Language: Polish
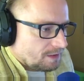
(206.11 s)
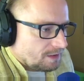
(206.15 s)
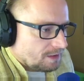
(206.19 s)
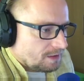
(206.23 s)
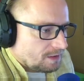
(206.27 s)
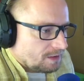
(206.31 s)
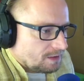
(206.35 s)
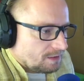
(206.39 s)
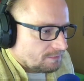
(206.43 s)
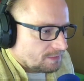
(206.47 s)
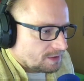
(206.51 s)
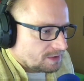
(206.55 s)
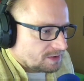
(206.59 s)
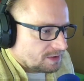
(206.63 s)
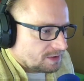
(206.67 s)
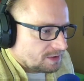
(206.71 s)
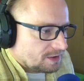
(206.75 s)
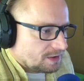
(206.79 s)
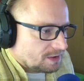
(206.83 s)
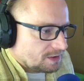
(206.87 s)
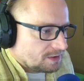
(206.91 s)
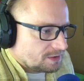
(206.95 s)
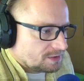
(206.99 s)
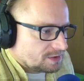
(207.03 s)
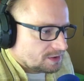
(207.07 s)
Ale
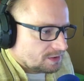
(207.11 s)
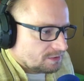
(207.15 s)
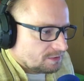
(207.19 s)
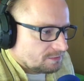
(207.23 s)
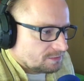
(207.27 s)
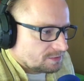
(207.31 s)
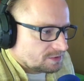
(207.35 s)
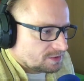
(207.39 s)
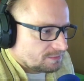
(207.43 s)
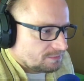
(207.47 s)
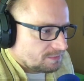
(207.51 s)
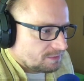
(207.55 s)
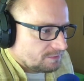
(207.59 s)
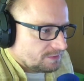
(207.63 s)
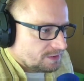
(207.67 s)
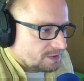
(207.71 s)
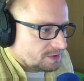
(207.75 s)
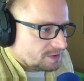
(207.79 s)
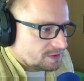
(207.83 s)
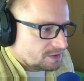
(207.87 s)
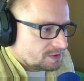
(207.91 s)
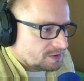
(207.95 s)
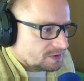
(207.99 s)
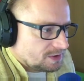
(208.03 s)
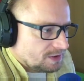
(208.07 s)
materialne ciało może
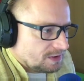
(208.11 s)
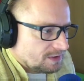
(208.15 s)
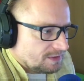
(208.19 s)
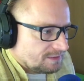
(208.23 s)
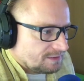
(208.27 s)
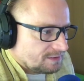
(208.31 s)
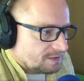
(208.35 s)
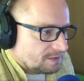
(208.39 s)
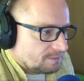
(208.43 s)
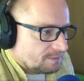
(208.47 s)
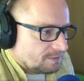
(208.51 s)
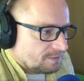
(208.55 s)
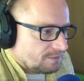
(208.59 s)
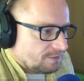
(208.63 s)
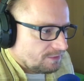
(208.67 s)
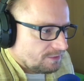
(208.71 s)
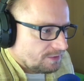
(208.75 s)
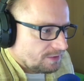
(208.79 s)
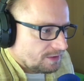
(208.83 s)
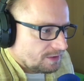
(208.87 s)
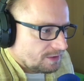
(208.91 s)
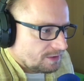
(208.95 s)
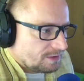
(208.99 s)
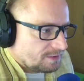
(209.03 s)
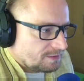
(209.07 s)
powiedzieć, jestem
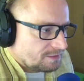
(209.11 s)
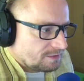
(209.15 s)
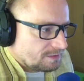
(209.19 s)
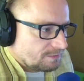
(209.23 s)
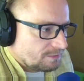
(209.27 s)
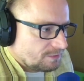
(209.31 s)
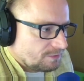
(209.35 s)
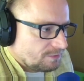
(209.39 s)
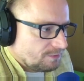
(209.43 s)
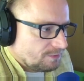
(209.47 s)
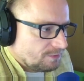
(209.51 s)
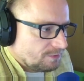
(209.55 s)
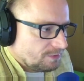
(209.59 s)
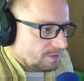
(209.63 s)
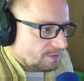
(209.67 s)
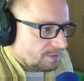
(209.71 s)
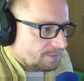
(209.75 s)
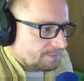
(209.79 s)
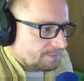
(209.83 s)
Twoja, jestem Twój.